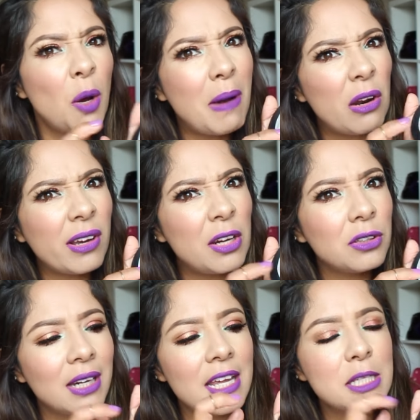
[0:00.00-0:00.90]
Lo malo que
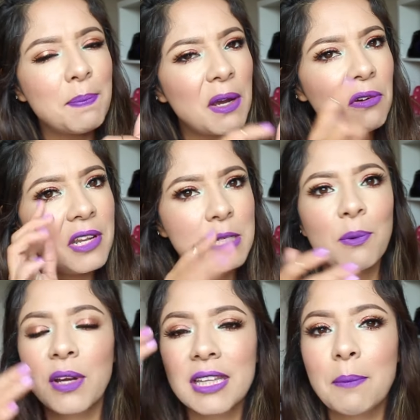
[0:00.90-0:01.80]
no trae espejo ni
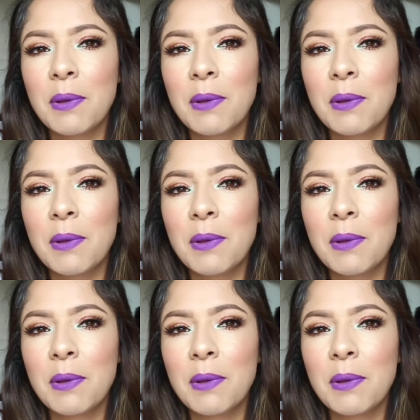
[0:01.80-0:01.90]
esponjita,